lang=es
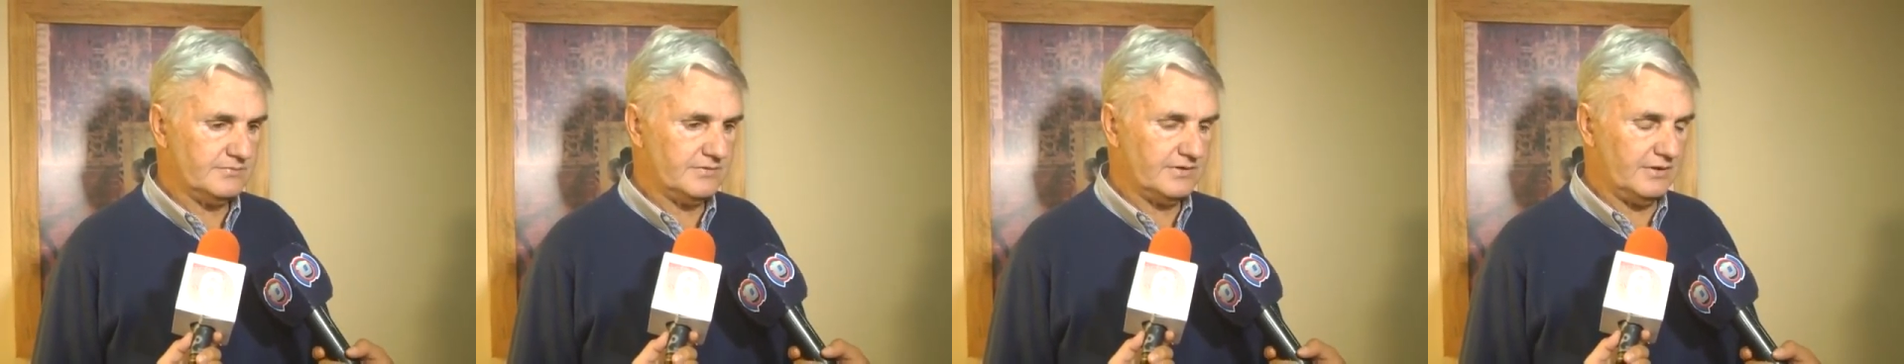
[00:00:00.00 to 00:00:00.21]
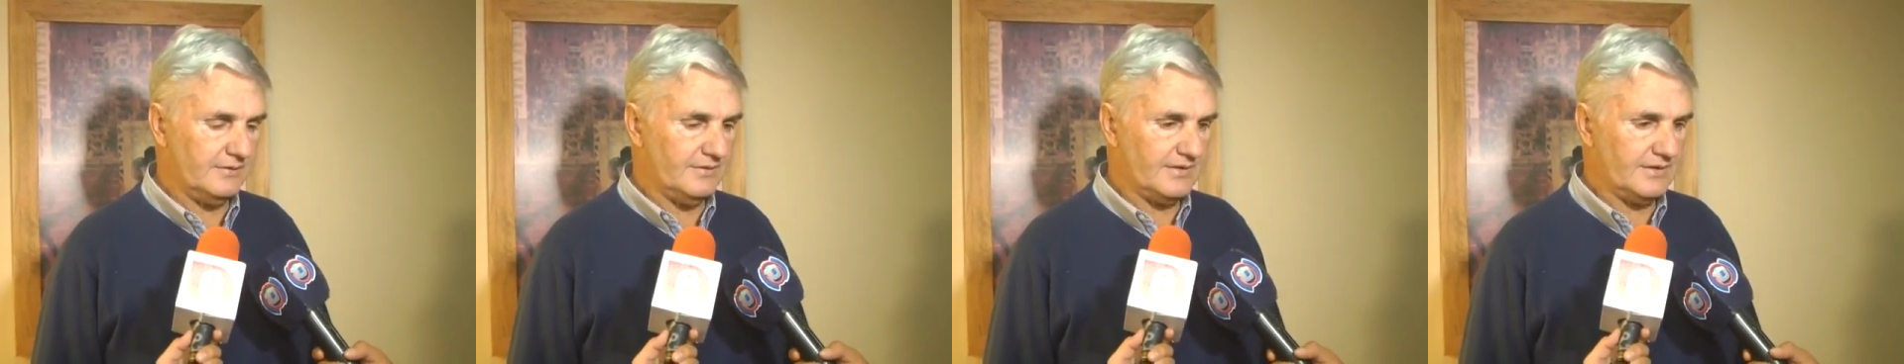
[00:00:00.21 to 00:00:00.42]

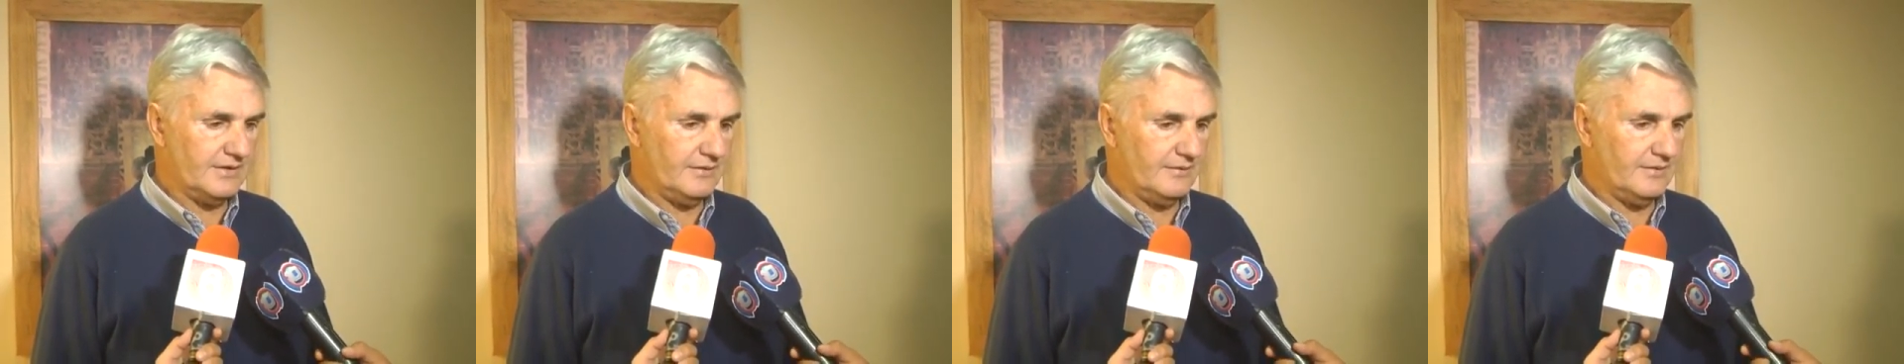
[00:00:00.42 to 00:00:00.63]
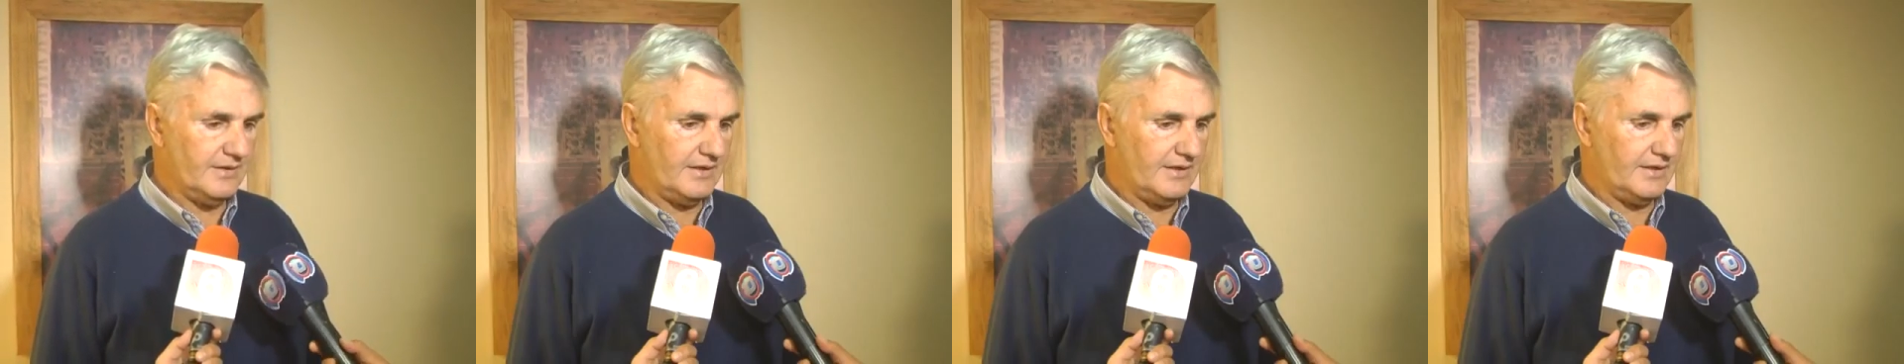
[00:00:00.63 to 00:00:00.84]

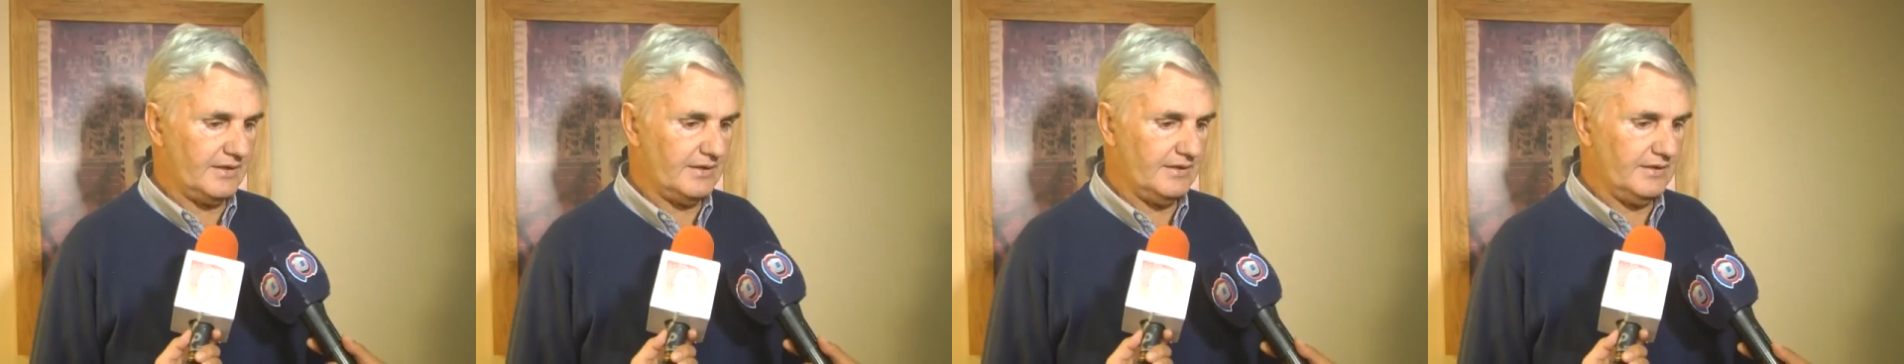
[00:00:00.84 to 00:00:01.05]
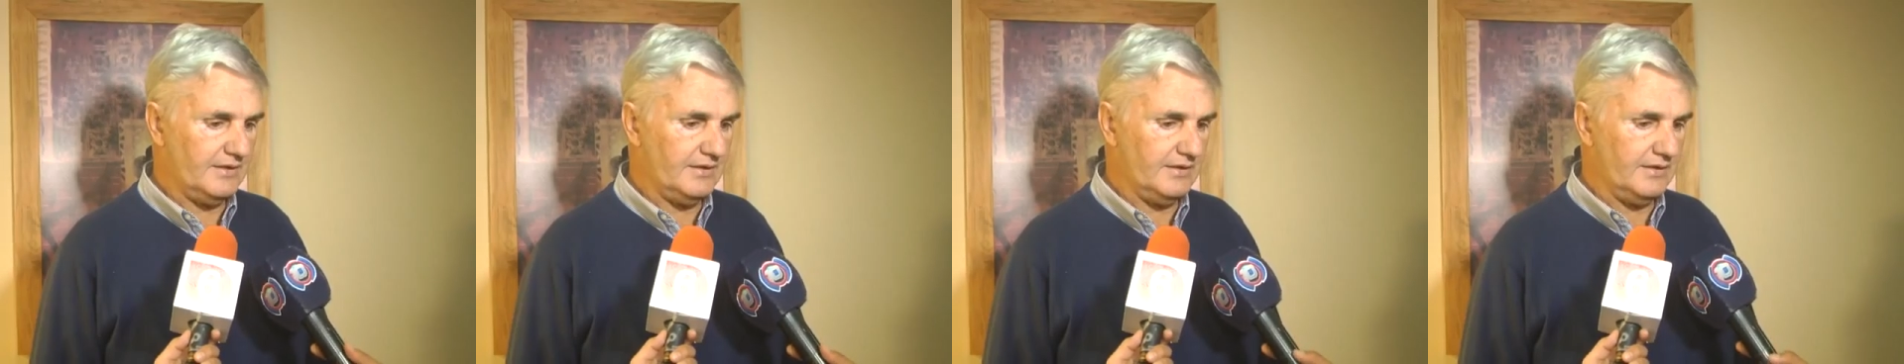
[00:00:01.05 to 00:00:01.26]
trabajaba,
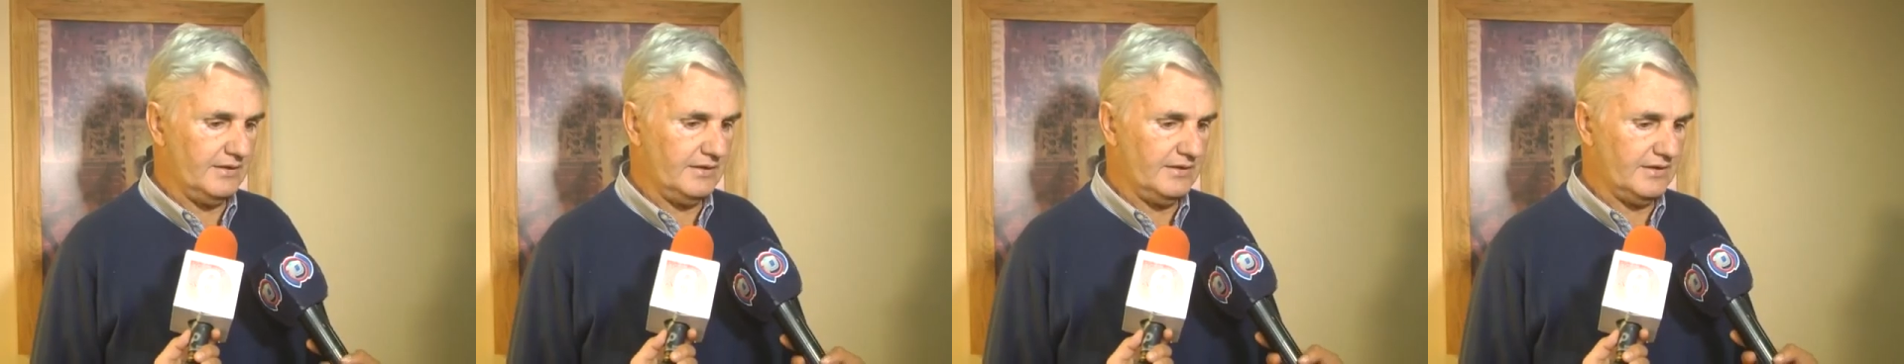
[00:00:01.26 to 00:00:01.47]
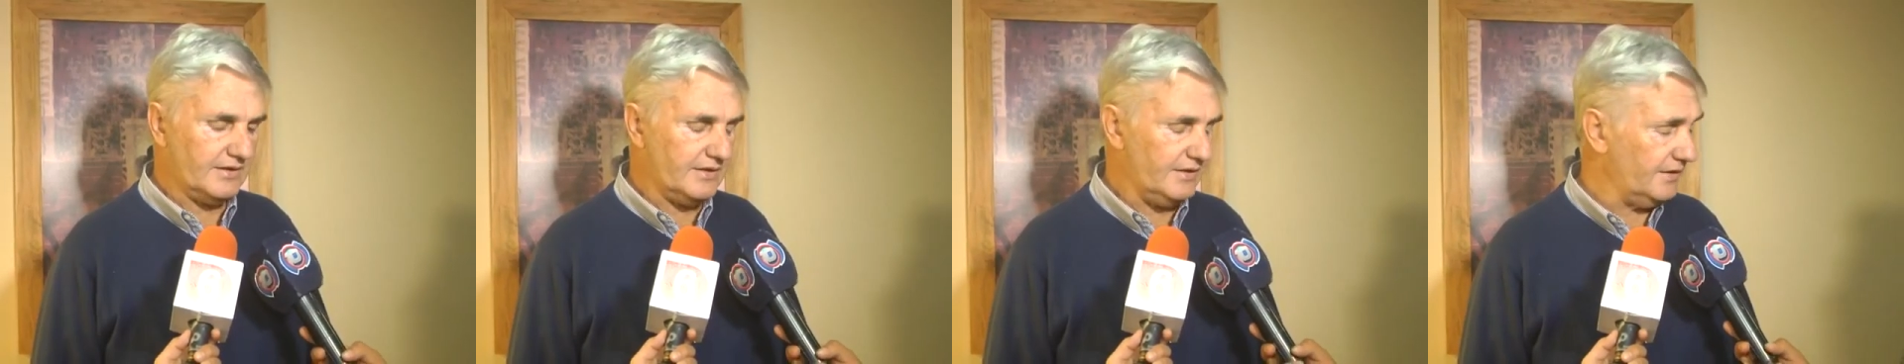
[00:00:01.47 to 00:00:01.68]
eh,
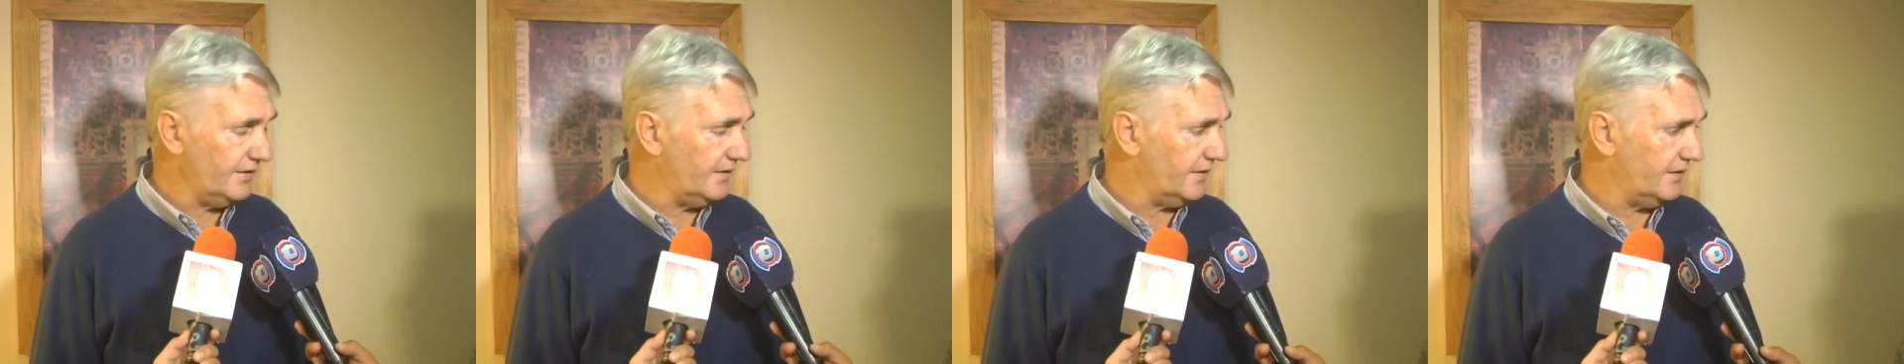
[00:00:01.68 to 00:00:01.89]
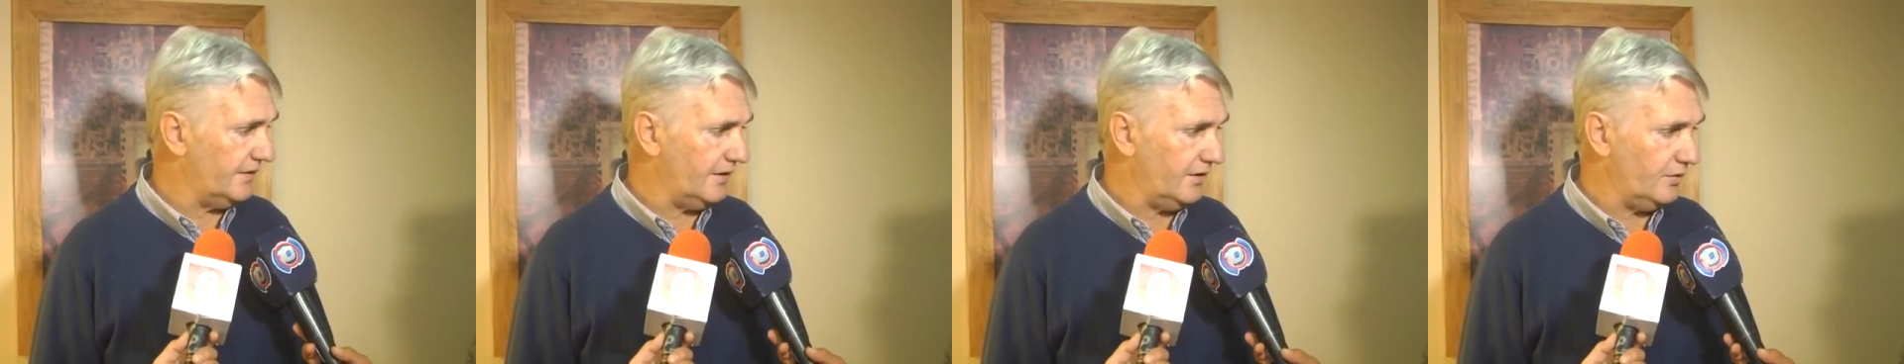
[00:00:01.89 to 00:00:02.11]
era
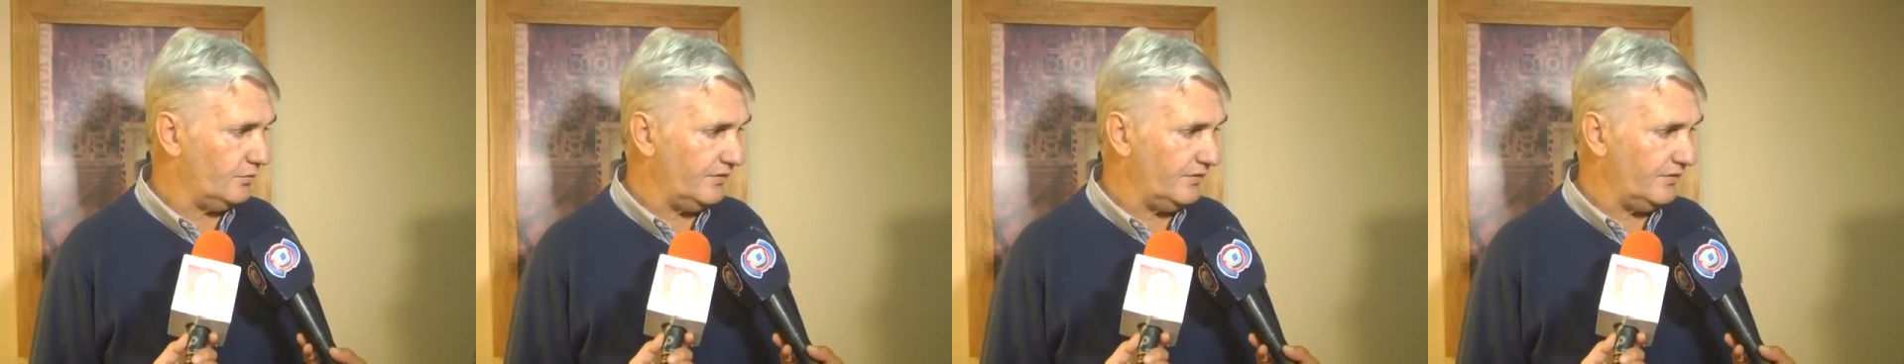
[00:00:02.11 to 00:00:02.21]
gerente general de